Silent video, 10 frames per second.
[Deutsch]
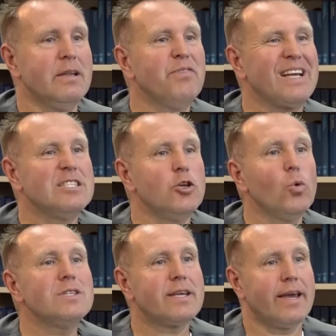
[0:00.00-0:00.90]

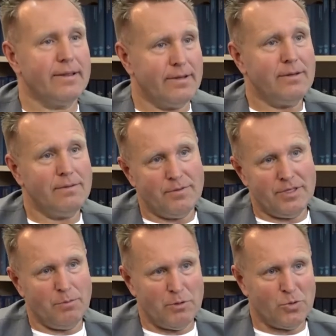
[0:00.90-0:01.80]
Infektionskette, wie
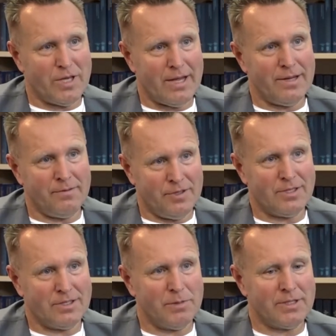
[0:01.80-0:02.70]
ich immer so gerne, wie ich
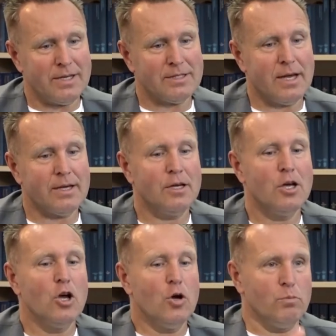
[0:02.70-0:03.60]
das immer gerne sage,
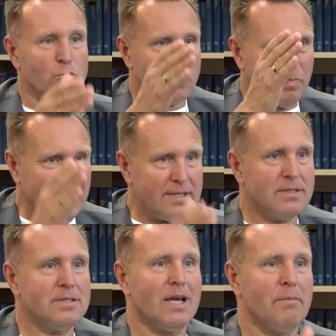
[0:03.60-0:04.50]
muss
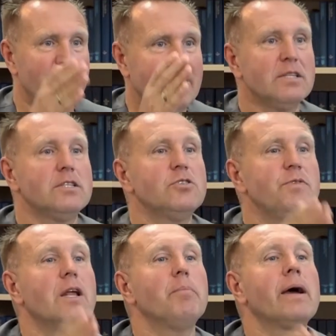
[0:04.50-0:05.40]
spätestens am Wickeltisch
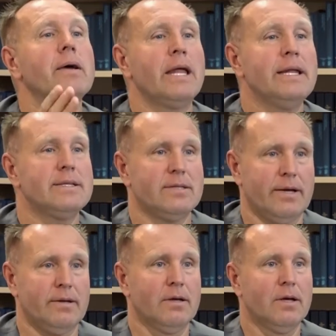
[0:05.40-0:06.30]
wieder beendet sein.